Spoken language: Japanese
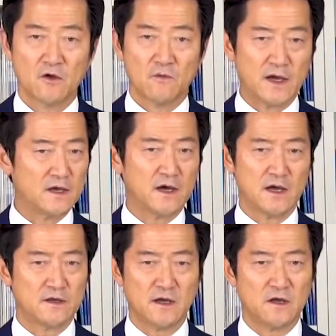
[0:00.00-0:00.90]

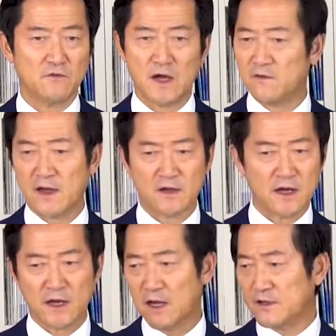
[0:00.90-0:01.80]
ワイガヤで
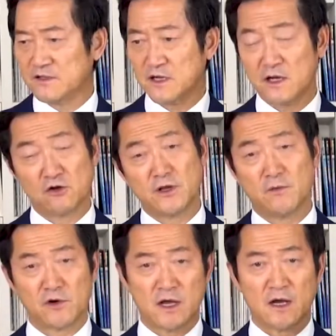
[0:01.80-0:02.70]
ワイワイガヤガヤで酒飲んで
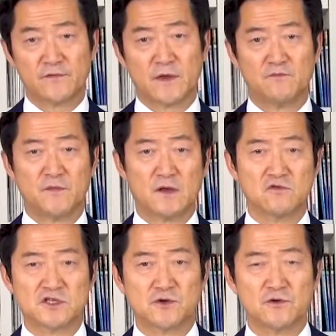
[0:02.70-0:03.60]
盛り上がって
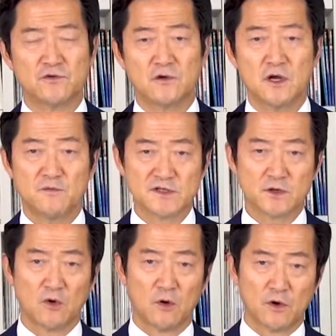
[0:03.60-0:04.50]
愚痴を言う、まあ、
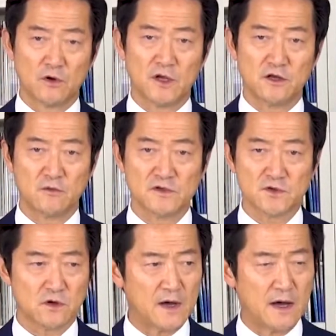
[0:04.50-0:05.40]
それもおもろいけども
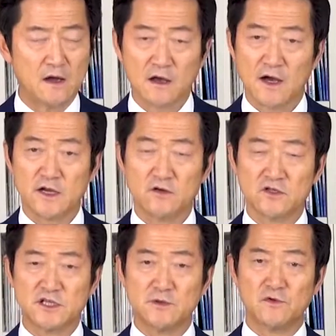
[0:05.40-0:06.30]
それは仮
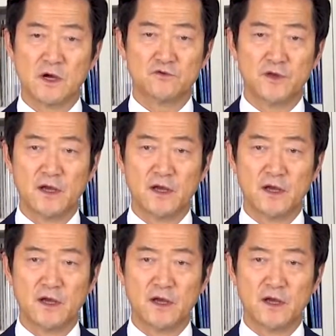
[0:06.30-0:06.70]
のチームワーク